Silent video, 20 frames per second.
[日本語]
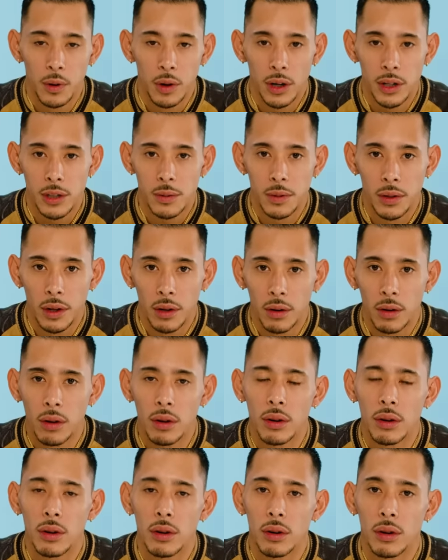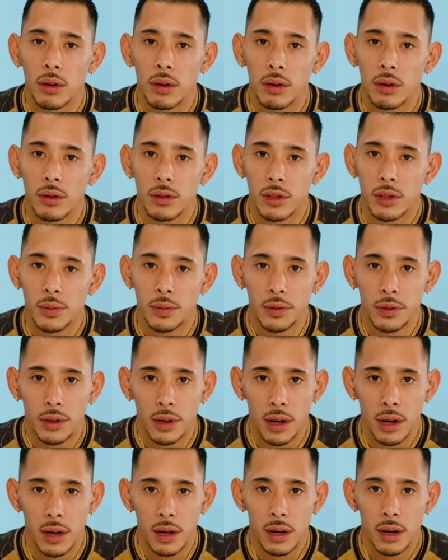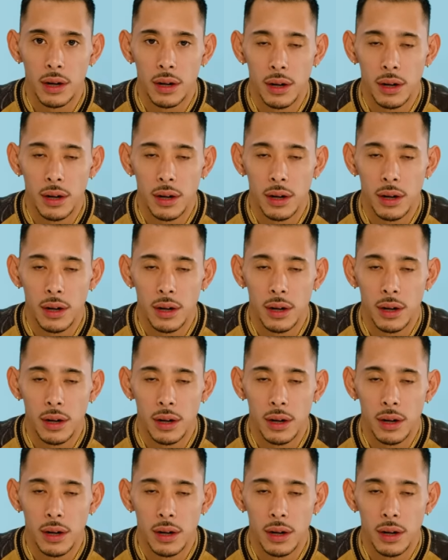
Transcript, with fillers: プを始めた頃の自分が